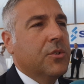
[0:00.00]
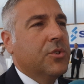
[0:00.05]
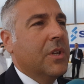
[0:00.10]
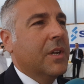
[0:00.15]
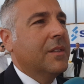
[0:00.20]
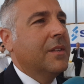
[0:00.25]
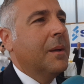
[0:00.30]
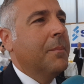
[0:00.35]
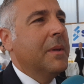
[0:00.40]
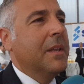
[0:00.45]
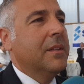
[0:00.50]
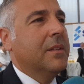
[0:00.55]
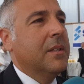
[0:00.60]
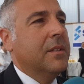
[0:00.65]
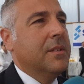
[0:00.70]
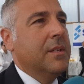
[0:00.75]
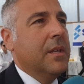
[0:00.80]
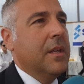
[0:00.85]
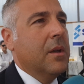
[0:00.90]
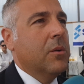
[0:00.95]

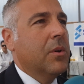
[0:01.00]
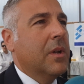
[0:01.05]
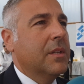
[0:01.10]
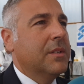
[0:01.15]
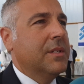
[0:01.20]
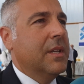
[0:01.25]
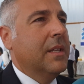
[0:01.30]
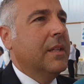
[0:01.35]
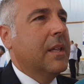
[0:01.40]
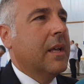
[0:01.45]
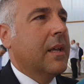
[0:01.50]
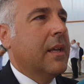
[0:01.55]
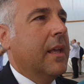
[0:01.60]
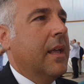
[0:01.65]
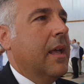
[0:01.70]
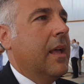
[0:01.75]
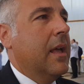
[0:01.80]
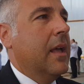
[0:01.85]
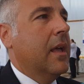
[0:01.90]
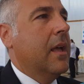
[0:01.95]
Certamente sì, è un'azienda
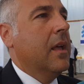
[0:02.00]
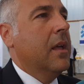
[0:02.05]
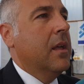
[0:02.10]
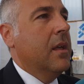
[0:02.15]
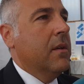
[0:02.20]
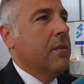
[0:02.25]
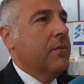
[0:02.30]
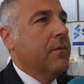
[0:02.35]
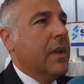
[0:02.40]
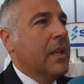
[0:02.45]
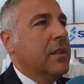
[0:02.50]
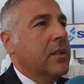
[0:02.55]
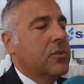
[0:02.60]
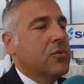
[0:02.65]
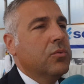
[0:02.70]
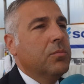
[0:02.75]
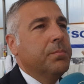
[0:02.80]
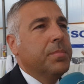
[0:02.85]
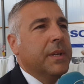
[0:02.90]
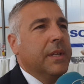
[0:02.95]
che vede
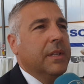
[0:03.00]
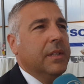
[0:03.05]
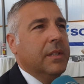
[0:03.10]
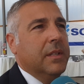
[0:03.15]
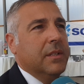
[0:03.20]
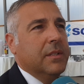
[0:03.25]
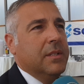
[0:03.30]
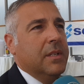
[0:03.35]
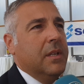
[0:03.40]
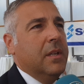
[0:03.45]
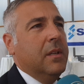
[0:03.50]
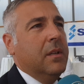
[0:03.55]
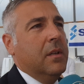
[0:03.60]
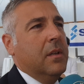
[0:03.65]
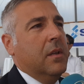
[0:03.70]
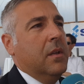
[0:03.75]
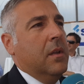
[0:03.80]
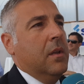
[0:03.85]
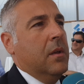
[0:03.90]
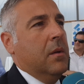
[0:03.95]
su Brindisi
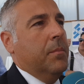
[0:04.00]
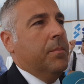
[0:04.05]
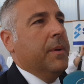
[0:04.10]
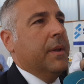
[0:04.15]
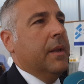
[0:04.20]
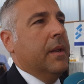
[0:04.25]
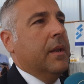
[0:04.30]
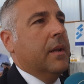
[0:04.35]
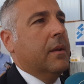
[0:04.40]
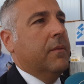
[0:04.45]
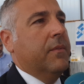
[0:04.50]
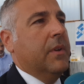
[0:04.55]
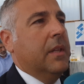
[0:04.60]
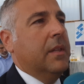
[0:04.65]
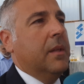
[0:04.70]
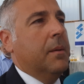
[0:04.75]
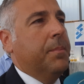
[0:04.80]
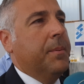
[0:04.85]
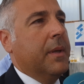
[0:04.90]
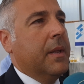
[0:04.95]
per,
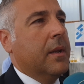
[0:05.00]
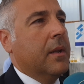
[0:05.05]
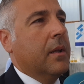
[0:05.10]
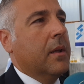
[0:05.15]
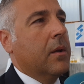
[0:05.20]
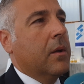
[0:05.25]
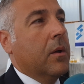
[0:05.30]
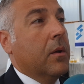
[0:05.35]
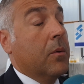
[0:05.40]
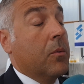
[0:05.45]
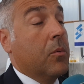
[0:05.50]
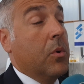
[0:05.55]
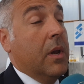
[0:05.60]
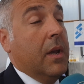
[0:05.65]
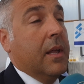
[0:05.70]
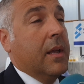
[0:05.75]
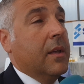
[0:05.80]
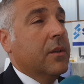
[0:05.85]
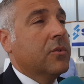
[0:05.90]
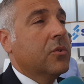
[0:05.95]
vede per
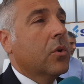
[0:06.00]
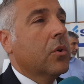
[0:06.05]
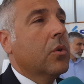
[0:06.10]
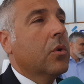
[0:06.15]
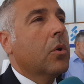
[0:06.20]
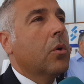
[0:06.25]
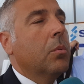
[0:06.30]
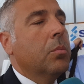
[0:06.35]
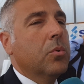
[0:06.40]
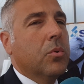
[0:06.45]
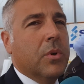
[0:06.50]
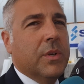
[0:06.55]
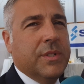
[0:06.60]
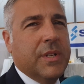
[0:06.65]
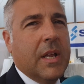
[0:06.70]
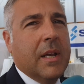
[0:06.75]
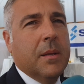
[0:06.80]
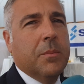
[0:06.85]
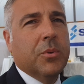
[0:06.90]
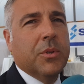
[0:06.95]
quelle che sono comunque
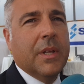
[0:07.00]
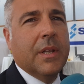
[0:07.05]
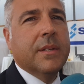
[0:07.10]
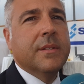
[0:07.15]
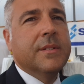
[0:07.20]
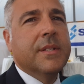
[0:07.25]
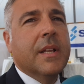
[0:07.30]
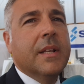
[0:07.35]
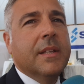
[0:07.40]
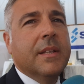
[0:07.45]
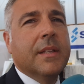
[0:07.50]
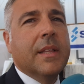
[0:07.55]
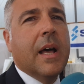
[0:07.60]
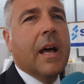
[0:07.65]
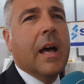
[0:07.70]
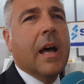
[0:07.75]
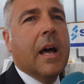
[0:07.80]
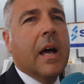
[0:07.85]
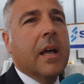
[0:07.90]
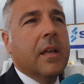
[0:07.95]
sia le
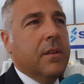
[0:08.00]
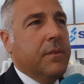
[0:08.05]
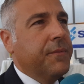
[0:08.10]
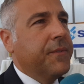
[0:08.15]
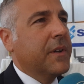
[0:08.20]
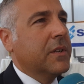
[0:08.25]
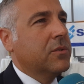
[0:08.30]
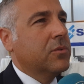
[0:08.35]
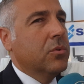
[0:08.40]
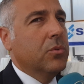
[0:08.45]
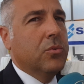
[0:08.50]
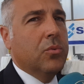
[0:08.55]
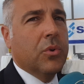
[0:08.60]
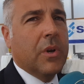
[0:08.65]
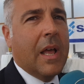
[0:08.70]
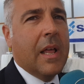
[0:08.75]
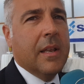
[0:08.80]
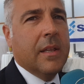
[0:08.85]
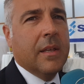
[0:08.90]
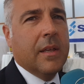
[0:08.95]
potenzialità
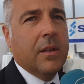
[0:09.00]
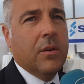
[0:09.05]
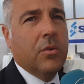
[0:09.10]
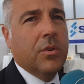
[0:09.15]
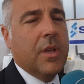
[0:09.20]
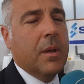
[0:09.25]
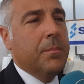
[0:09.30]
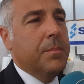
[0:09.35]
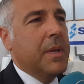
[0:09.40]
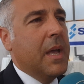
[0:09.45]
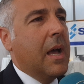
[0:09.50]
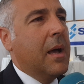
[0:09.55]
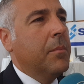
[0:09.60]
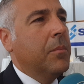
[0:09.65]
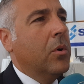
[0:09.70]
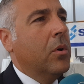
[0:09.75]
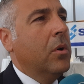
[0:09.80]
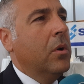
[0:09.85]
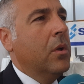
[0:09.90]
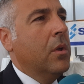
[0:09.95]
infrastrutturali che noi
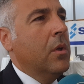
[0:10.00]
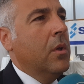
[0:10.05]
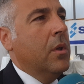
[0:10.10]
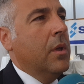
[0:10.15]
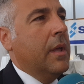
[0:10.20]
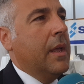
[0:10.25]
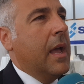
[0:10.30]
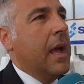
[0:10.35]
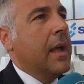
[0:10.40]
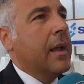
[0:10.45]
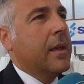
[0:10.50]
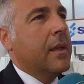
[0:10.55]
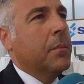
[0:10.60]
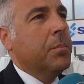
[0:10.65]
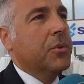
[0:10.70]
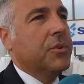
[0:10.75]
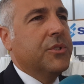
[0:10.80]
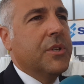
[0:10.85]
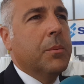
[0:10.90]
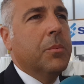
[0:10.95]
abbiamo e anche
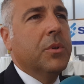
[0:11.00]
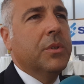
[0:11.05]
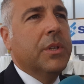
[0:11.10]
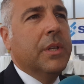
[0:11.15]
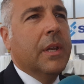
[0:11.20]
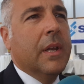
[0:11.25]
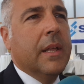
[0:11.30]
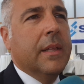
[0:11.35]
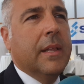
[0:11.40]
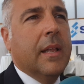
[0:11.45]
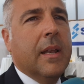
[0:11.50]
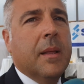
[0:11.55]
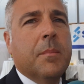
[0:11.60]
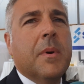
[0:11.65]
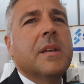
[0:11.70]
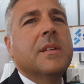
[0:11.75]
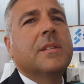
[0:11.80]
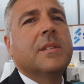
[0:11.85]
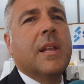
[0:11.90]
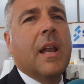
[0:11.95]
possiamo dire delle
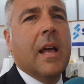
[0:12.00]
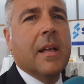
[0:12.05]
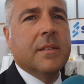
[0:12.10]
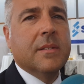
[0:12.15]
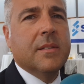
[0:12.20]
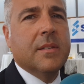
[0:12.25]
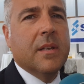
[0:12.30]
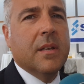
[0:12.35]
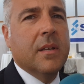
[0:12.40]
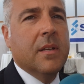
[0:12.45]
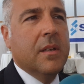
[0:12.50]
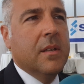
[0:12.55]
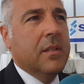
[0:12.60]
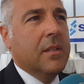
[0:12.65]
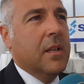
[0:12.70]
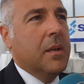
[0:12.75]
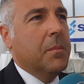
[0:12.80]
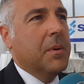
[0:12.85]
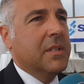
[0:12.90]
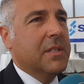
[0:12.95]
maestranze,
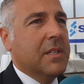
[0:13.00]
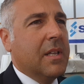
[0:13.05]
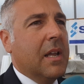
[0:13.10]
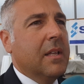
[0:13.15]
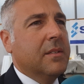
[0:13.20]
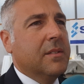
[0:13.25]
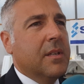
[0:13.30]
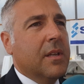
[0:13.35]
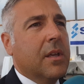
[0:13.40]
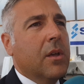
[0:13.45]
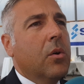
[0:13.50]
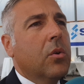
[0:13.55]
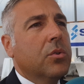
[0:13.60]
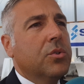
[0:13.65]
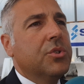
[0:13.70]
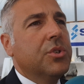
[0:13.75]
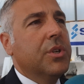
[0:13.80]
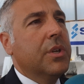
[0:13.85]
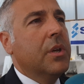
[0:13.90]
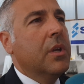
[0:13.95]
delle maestranze che
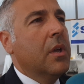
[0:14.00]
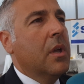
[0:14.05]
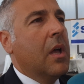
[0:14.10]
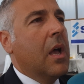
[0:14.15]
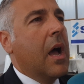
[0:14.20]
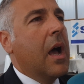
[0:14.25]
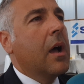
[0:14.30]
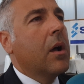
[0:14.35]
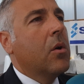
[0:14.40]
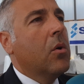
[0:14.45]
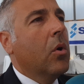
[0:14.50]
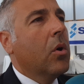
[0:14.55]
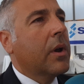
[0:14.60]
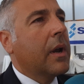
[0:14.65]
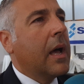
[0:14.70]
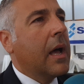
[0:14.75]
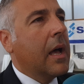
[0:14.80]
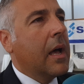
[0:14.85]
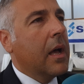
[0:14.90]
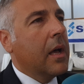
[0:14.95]
oggi
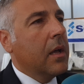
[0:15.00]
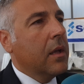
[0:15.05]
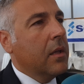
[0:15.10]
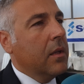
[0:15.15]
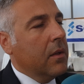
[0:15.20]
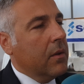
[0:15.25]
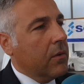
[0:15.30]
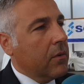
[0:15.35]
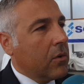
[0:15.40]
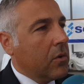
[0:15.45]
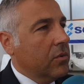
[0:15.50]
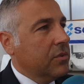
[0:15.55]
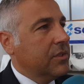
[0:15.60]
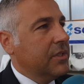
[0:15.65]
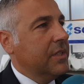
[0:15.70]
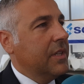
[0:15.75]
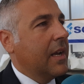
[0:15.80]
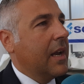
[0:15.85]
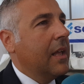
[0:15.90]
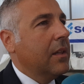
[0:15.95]
ancora
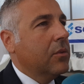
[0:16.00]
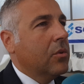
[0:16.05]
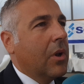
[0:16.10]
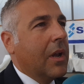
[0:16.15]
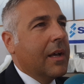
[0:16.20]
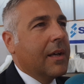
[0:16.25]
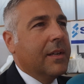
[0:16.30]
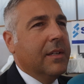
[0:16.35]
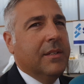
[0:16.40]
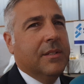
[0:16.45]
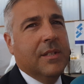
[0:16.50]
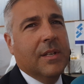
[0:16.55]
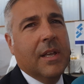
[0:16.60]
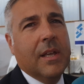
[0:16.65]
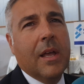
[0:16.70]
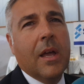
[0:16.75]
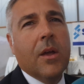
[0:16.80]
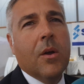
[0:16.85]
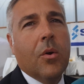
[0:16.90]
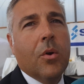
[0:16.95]
considerando la crisi
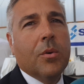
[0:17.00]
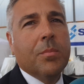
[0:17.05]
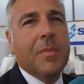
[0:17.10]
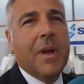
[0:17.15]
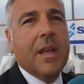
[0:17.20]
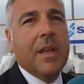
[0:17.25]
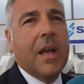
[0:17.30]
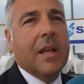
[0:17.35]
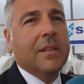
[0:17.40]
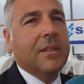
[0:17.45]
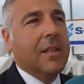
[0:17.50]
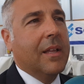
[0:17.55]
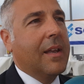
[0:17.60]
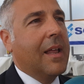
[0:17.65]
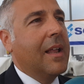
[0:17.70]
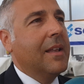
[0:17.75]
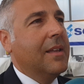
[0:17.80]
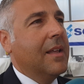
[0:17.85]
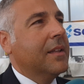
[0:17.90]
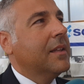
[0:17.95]
che ormai
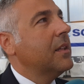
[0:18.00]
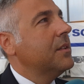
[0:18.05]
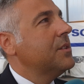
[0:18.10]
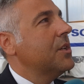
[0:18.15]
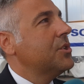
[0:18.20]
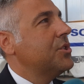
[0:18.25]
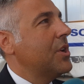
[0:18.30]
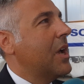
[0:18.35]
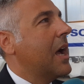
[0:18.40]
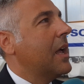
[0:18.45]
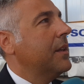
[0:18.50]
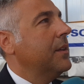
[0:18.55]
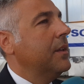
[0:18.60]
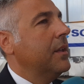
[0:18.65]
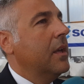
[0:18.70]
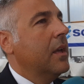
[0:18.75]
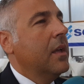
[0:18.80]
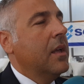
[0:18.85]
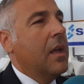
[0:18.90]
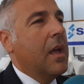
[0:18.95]
attanaglia da dieci
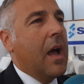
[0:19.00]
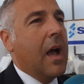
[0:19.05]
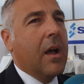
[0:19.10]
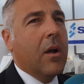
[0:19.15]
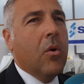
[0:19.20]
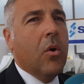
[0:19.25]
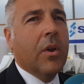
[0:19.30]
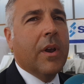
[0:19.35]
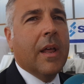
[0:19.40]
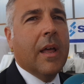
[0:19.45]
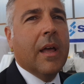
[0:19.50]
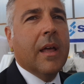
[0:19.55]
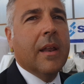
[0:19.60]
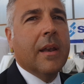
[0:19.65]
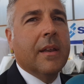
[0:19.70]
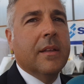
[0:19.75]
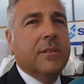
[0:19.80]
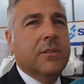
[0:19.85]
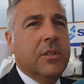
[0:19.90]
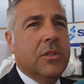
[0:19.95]
anni ancora
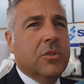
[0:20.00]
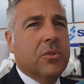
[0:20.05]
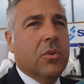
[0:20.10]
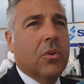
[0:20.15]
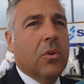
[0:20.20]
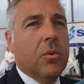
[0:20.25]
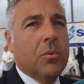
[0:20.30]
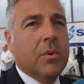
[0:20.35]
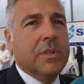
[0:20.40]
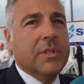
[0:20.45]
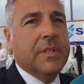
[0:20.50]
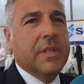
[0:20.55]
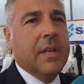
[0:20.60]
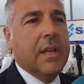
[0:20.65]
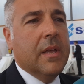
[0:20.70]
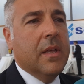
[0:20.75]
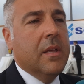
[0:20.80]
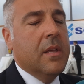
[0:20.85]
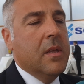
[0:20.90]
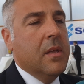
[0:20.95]
resistono
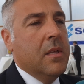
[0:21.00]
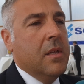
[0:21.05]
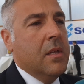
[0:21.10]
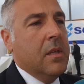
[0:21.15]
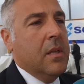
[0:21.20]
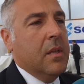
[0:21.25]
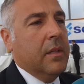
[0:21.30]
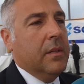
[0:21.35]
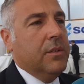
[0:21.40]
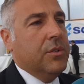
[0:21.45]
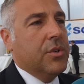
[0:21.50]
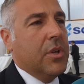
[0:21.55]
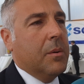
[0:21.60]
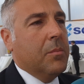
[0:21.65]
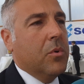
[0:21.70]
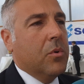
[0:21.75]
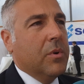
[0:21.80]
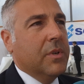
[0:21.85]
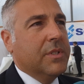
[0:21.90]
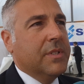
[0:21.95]
queste
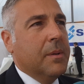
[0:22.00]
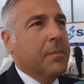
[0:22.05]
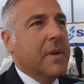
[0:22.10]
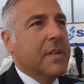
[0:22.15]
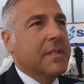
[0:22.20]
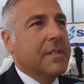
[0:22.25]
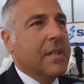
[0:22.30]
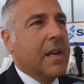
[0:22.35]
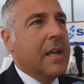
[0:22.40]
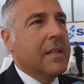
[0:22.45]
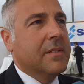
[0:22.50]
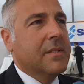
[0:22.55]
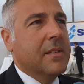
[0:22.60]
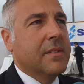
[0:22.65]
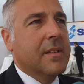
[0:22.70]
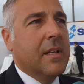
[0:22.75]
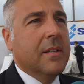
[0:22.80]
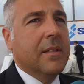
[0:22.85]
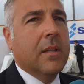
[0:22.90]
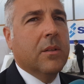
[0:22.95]
diciamo, queste maestranze
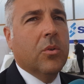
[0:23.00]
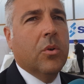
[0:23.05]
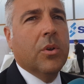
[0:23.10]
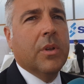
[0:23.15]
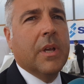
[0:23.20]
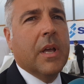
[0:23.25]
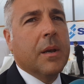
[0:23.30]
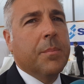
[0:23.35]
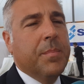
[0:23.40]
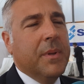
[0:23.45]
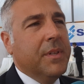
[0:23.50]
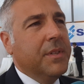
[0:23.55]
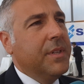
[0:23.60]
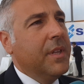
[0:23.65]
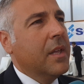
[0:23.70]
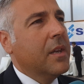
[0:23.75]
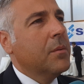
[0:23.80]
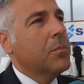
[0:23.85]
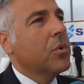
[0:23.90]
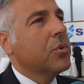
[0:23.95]
saldatori,
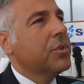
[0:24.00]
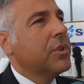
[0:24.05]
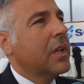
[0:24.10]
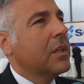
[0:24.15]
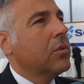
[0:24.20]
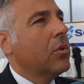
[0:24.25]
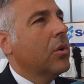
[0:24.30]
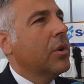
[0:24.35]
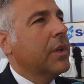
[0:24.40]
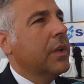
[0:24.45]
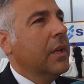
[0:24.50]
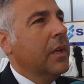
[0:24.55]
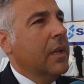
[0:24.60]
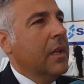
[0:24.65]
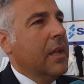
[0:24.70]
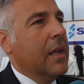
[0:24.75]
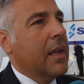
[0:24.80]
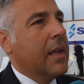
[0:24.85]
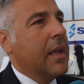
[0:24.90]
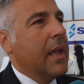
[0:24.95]
carpentieri, montatori
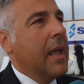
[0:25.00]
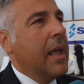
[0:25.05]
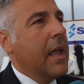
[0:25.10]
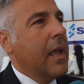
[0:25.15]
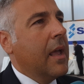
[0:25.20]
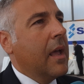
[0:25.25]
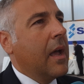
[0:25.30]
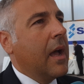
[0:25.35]
che